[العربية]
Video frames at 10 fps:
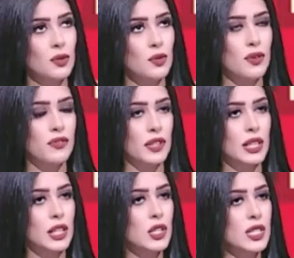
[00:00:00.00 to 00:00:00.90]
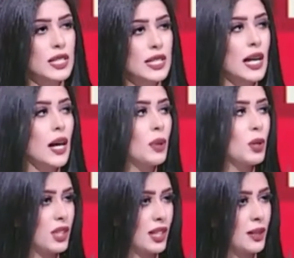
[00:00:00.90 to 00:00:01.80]
انه في الدراسه دي
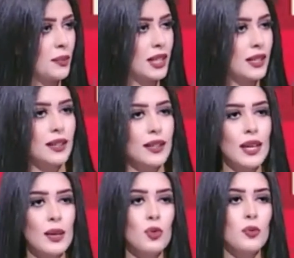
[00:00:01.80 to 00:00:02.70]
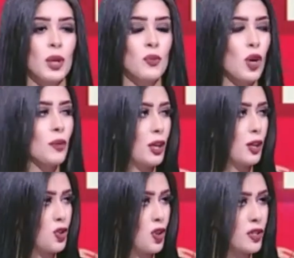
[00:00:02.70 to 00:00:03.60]
عملوا تجربه كده جابوا مجموعه من
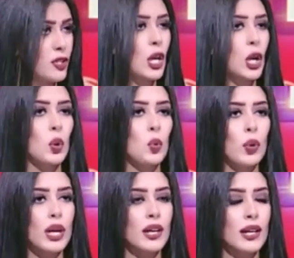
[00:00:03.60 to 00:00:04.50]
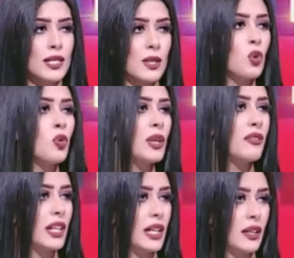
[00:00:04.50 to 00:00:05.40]
الاشخاص وقسموهم
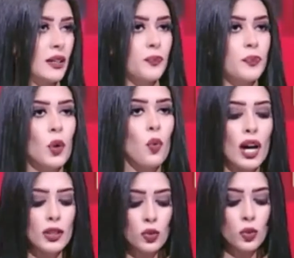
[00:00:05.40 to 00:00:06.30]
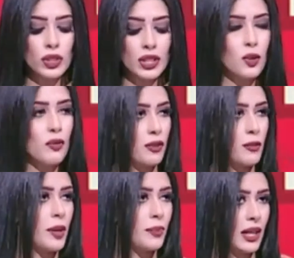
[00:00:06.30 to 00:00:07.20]
لفريقين وحطوا ايديهم في
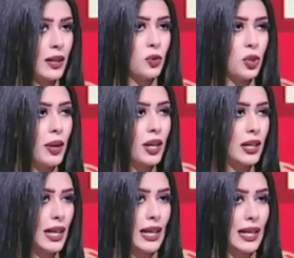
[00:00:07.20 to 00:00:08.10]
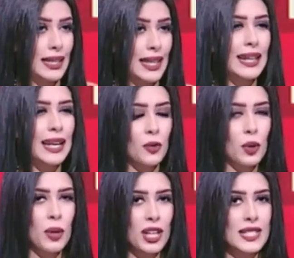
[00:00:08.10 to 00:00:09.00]
ميه بتلج وطبعا التلج او
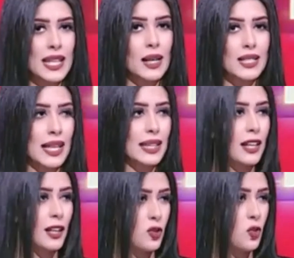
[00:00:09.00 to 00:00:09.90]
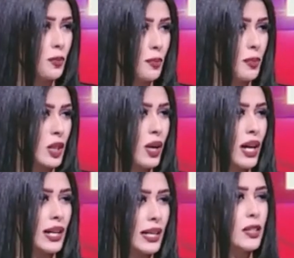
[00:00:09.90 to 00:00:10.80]
الميه الساقعه زياده عن اللزوم
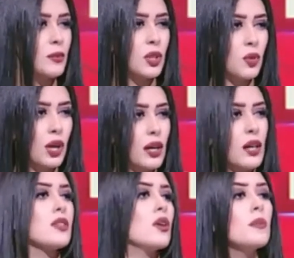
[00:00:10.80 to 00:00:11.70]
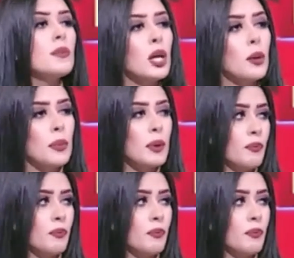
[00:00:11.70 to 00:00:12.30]
بتوجع الايد بتوجع الاعصاب ب...